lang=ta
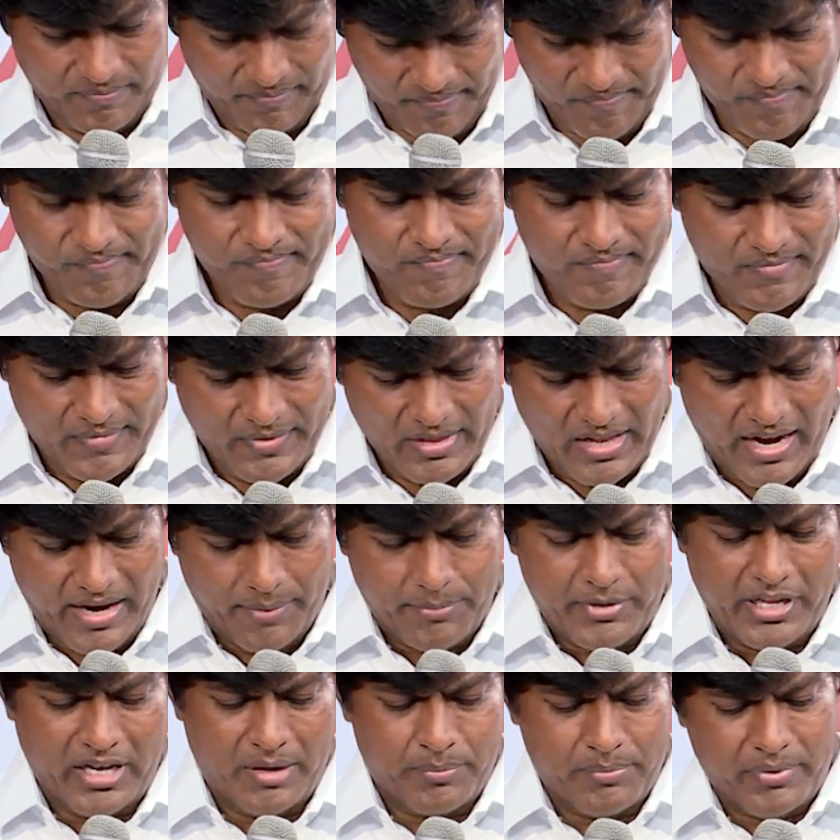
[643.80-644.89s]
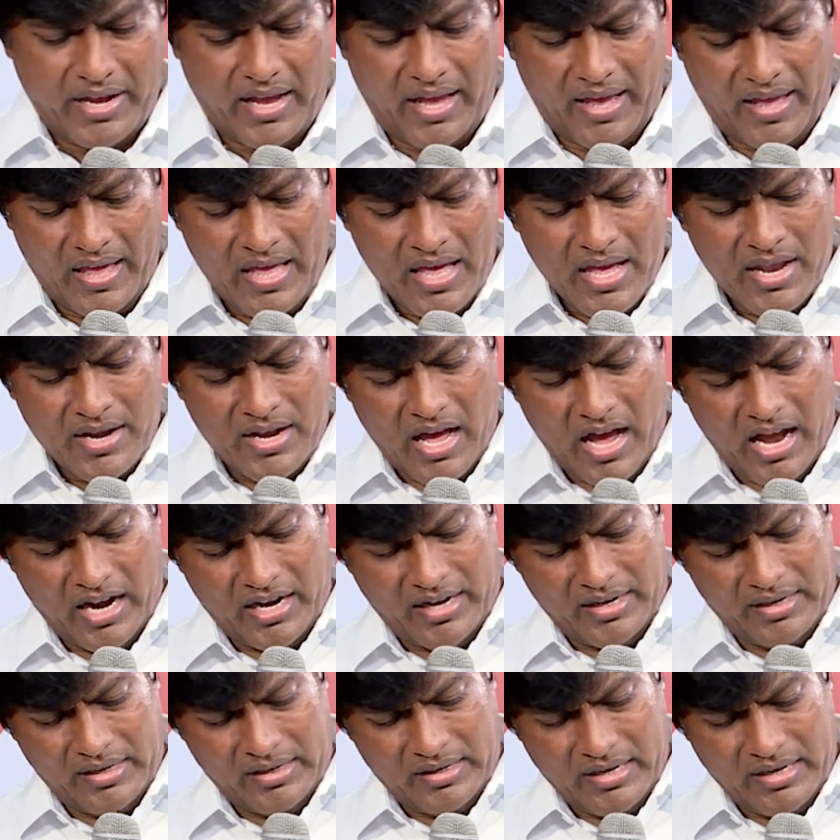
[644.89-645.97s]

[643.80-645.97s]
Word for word: ம் நான் எப்படி இருப்பேன் நான்